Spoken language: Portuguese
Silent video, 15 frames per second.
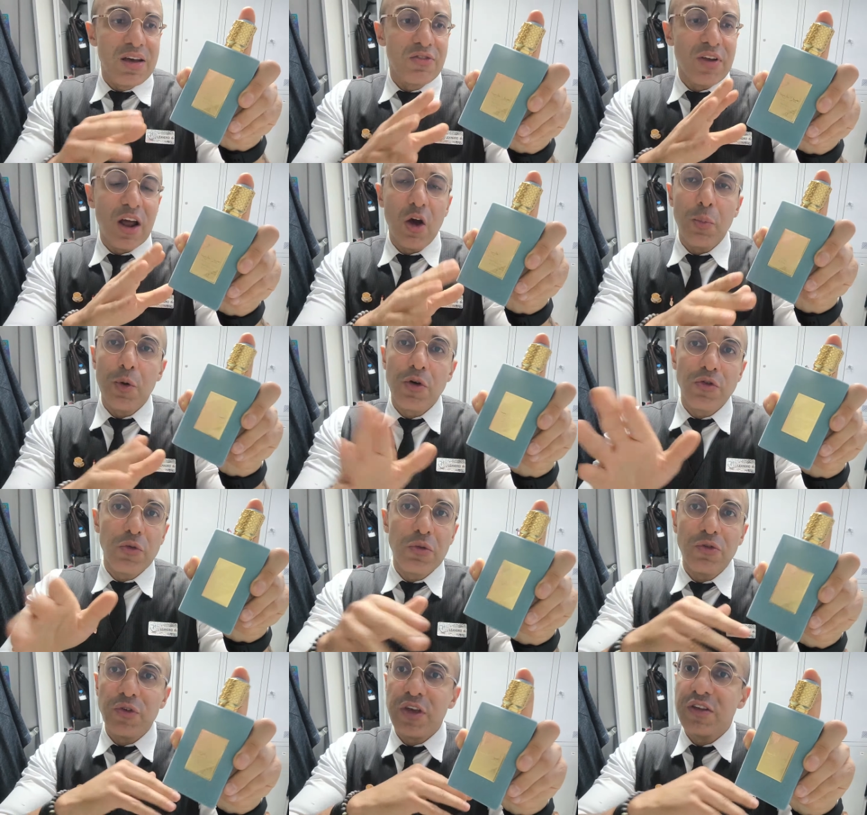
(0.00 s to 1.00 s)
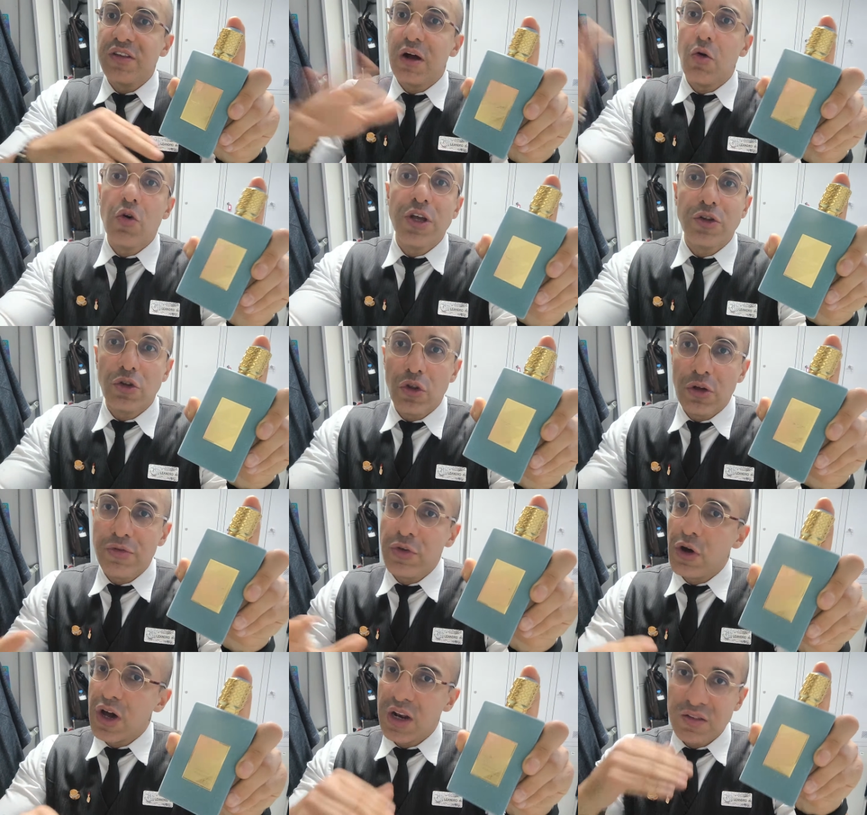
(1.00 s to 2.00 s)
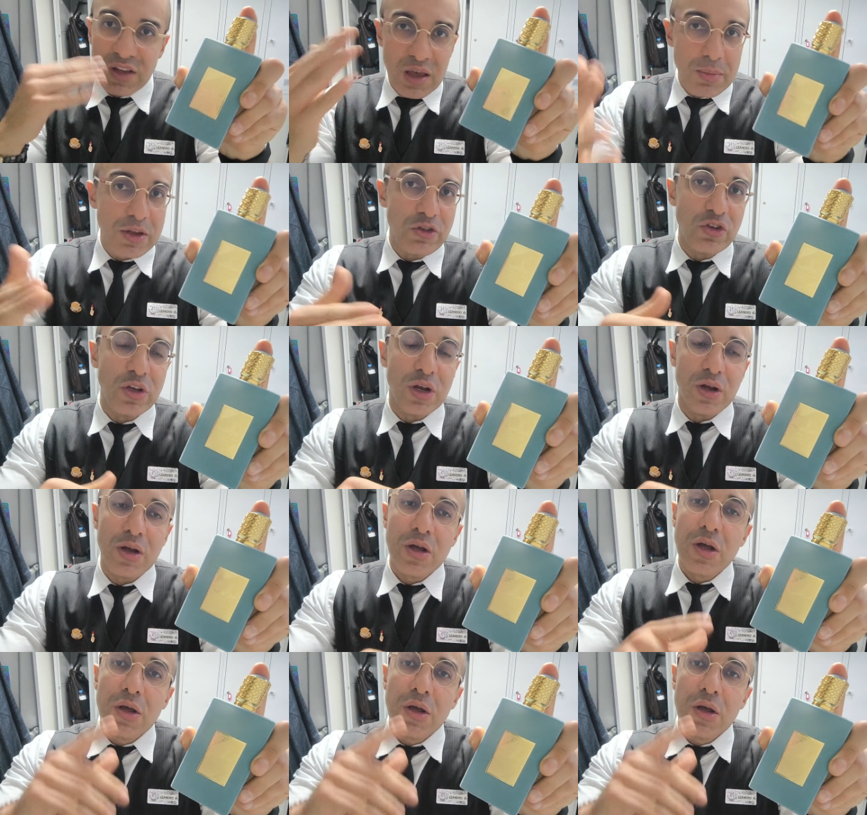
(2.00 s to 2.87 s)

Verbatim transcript: falar que o perfume fixa 8, 9 horas, é mentira.